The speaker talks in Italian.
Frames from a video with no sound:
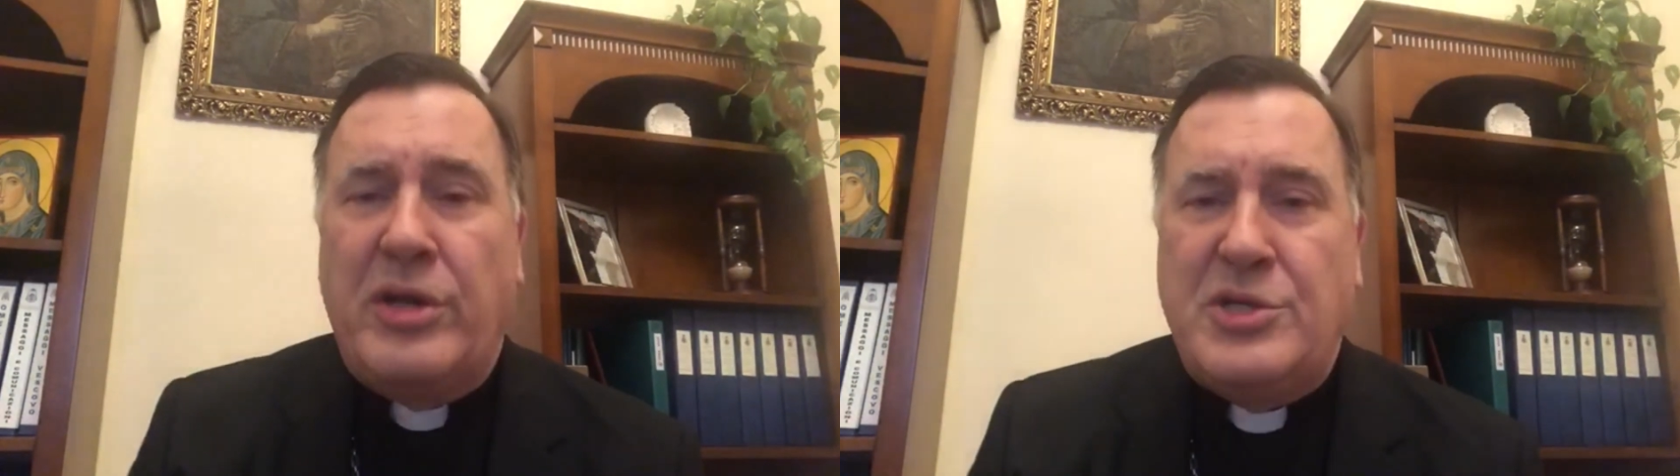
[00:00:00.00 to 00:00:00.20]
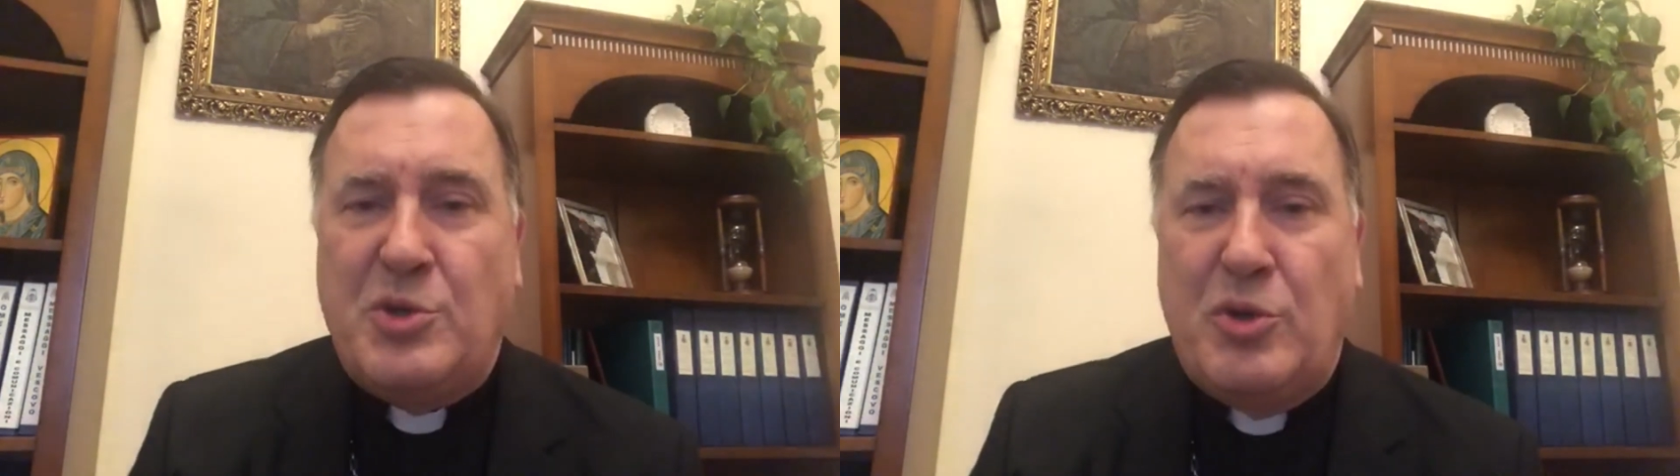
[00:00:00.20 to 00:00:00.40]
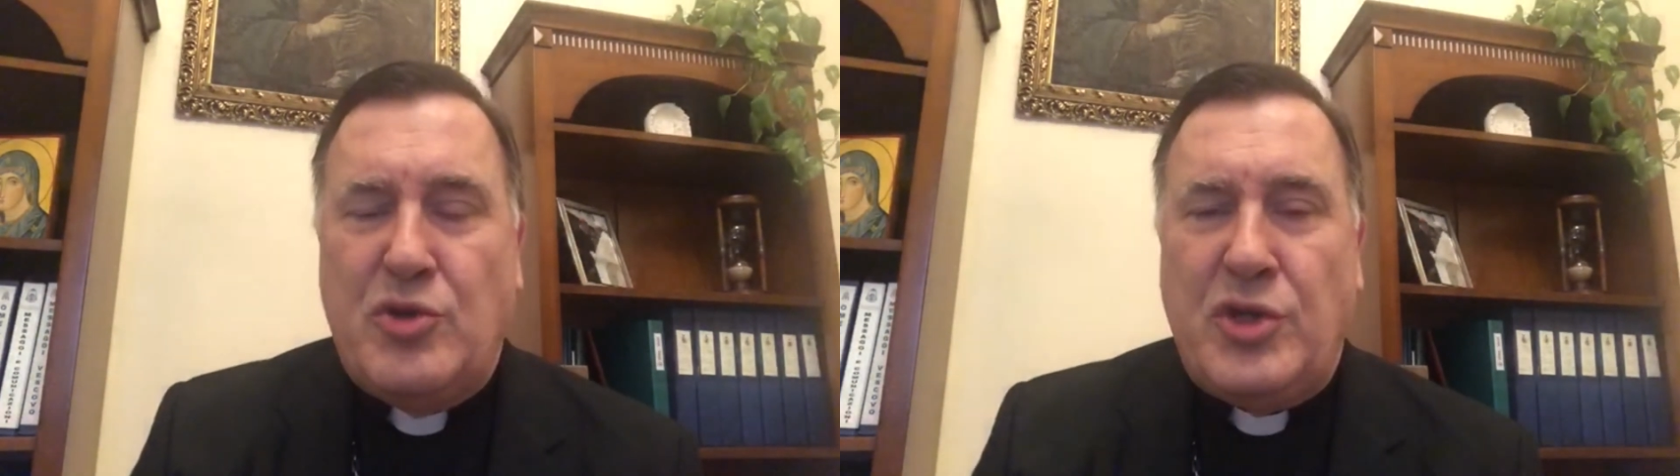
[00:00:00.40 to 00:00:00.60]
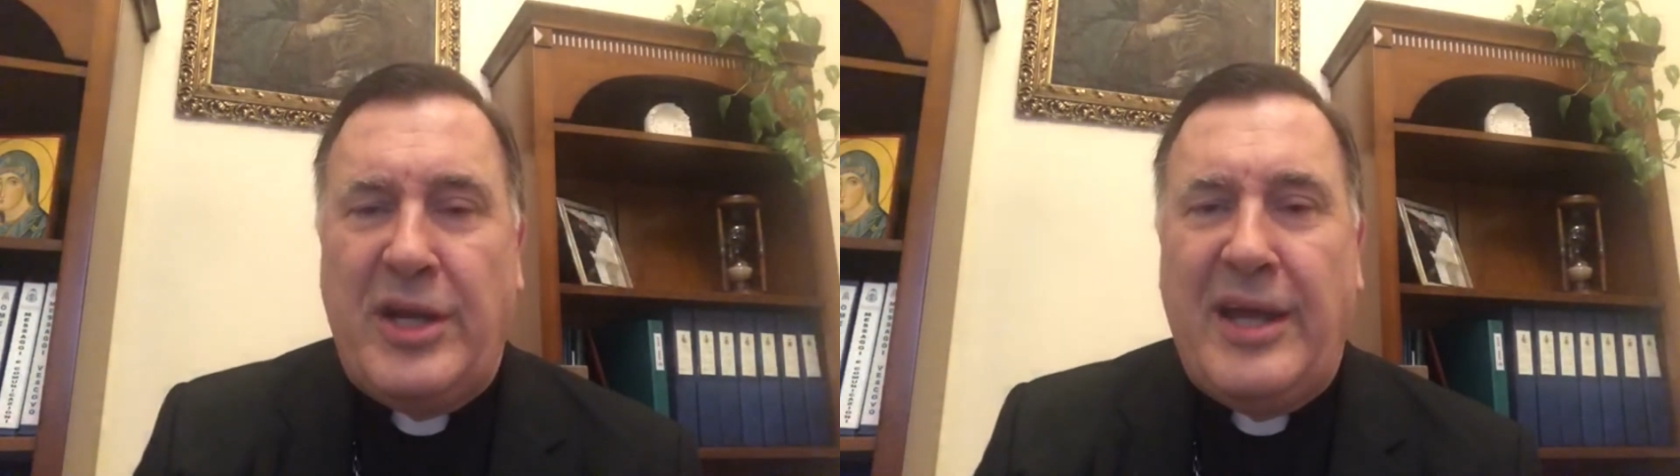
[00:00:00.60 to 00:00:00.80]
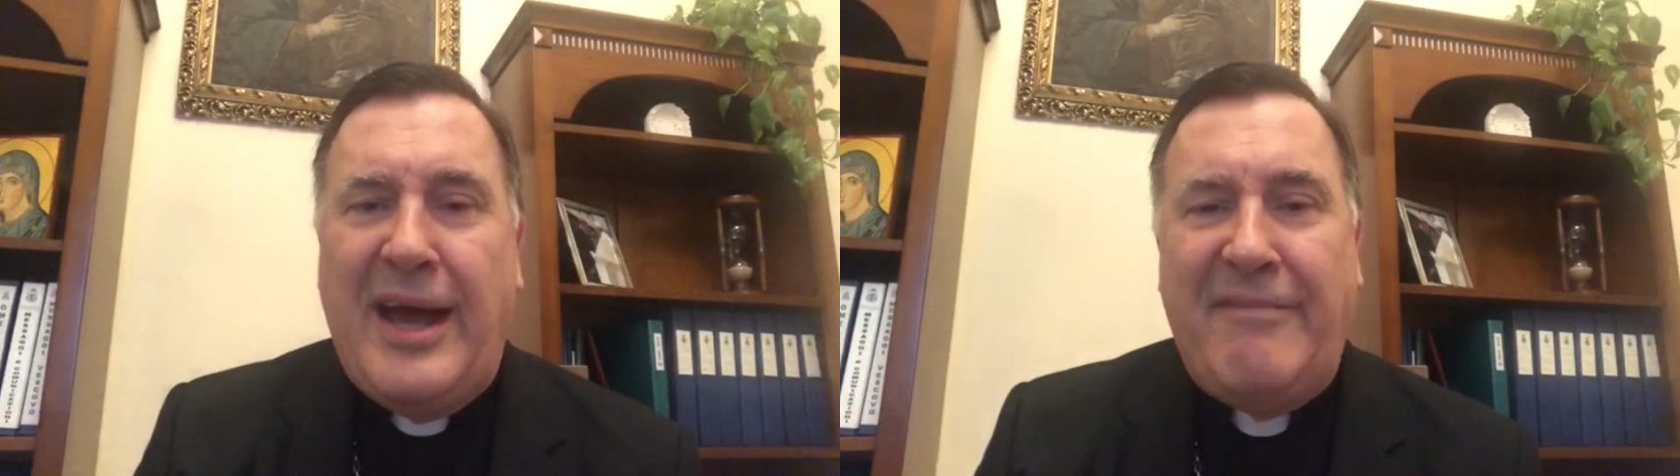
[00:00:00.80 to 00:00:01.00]

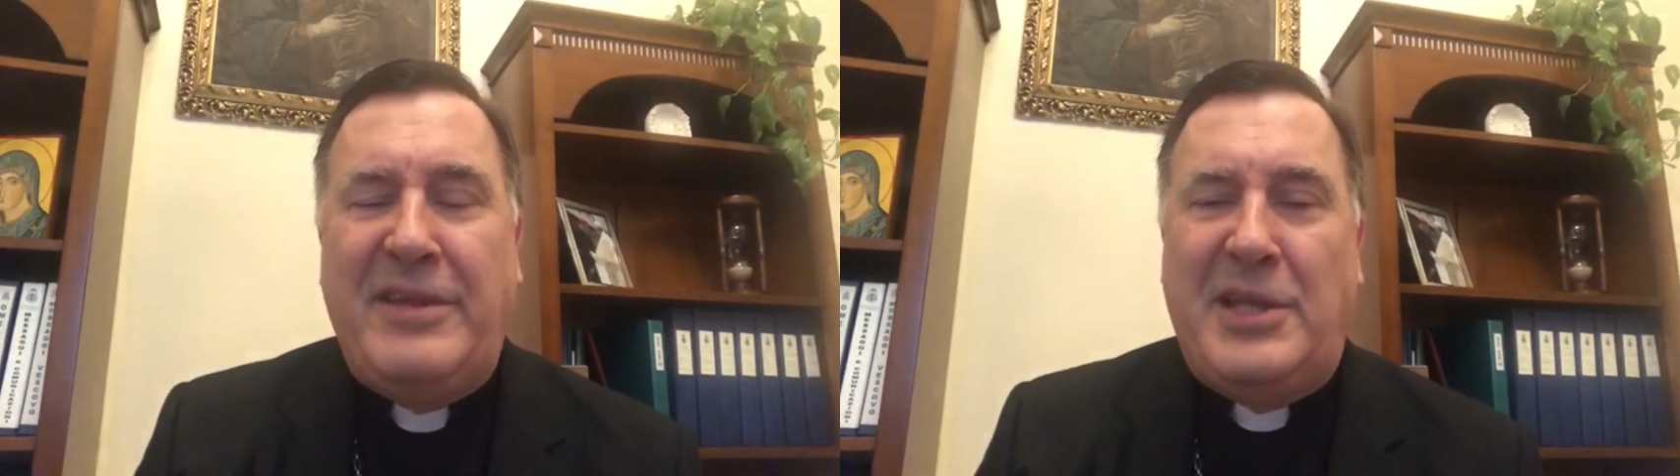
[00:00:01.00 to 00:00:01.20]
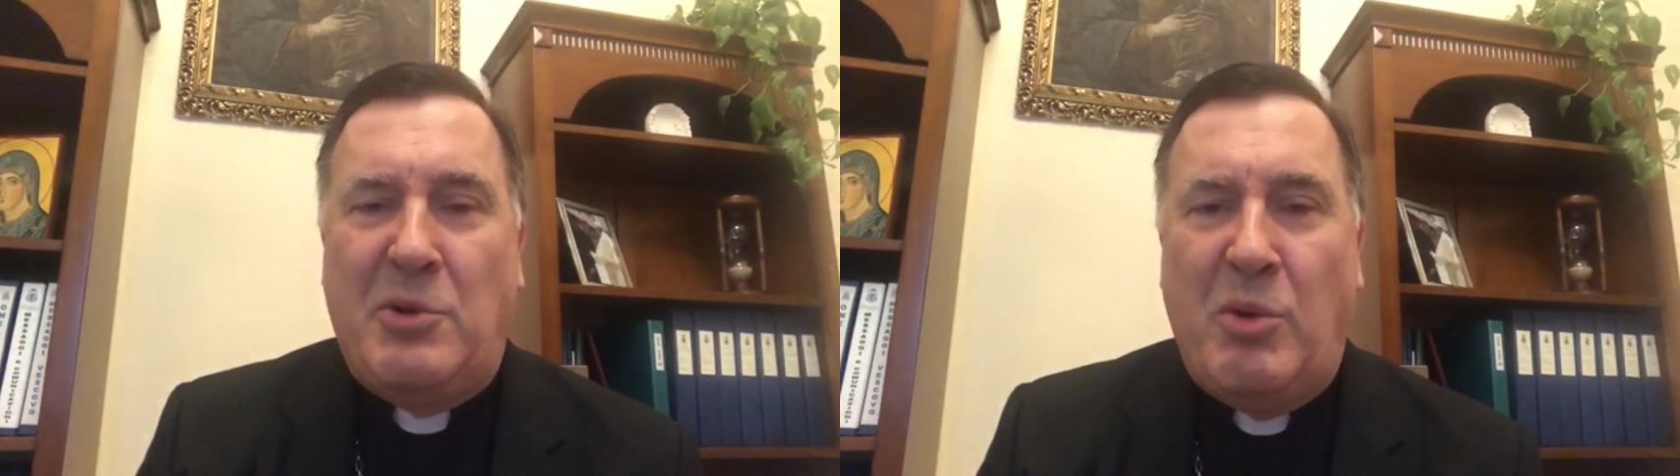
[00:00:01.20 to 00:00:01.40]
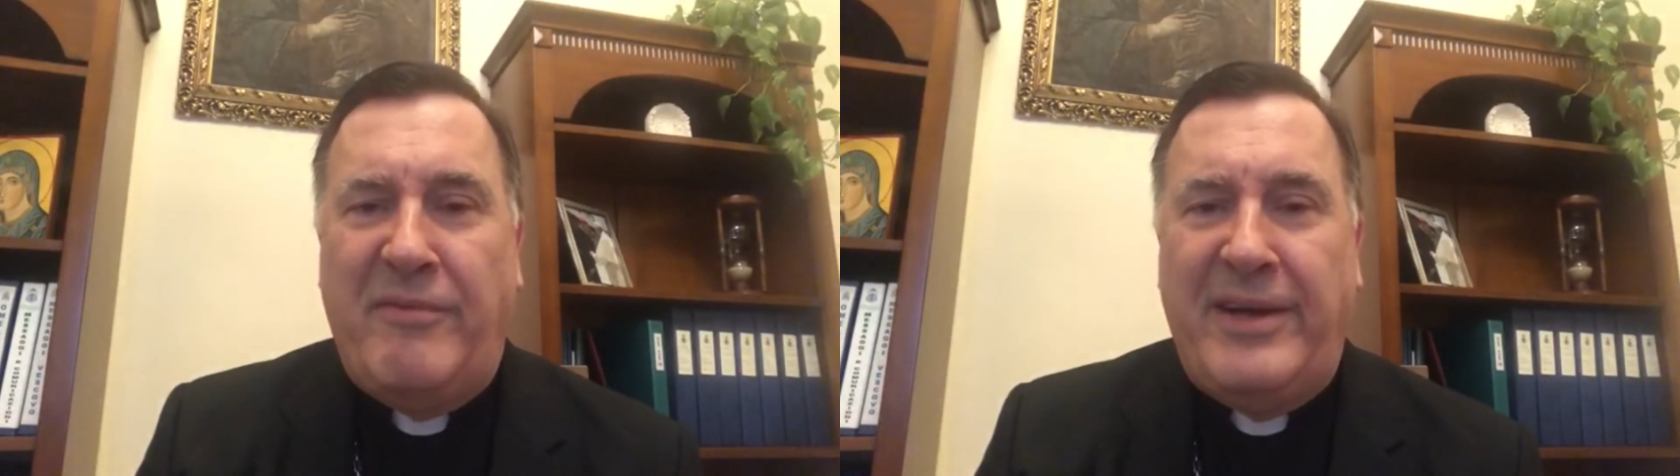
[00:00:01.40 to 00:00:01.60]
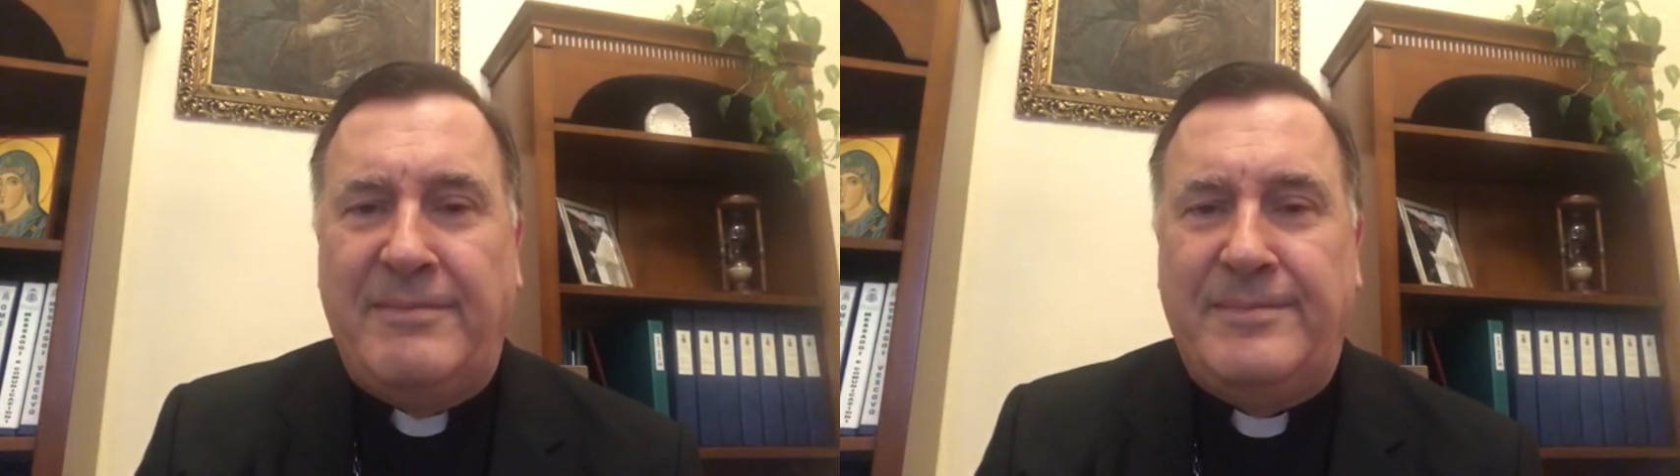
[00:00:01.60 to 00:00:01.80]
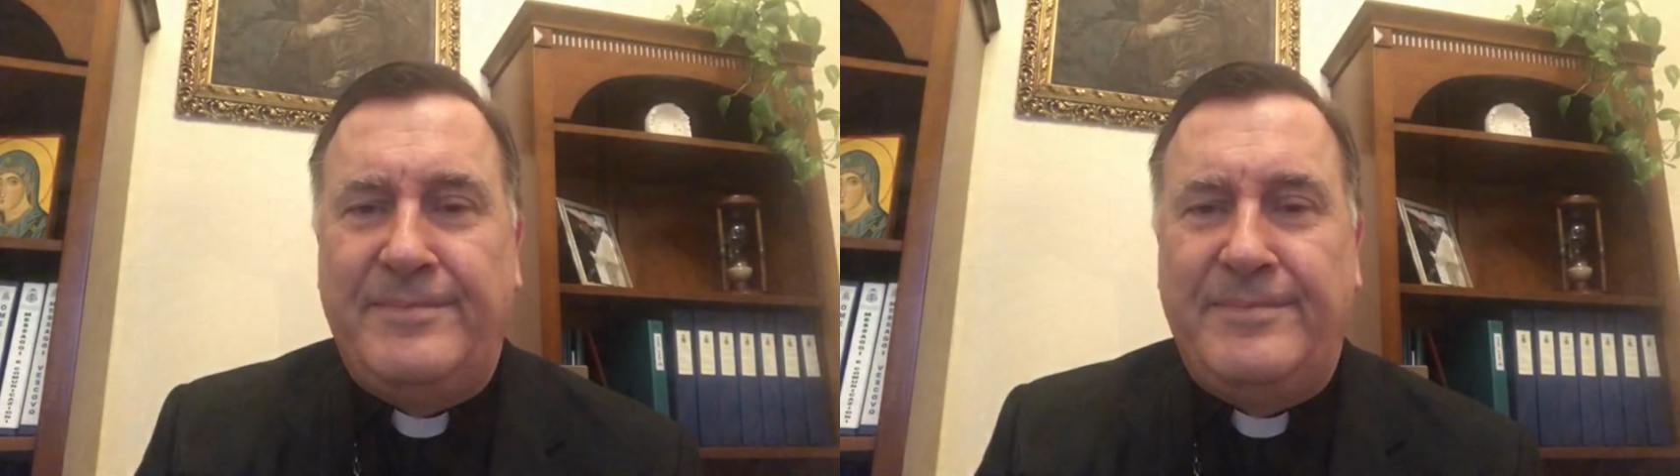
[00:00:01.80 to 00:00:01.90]
risorgere a vita nuova.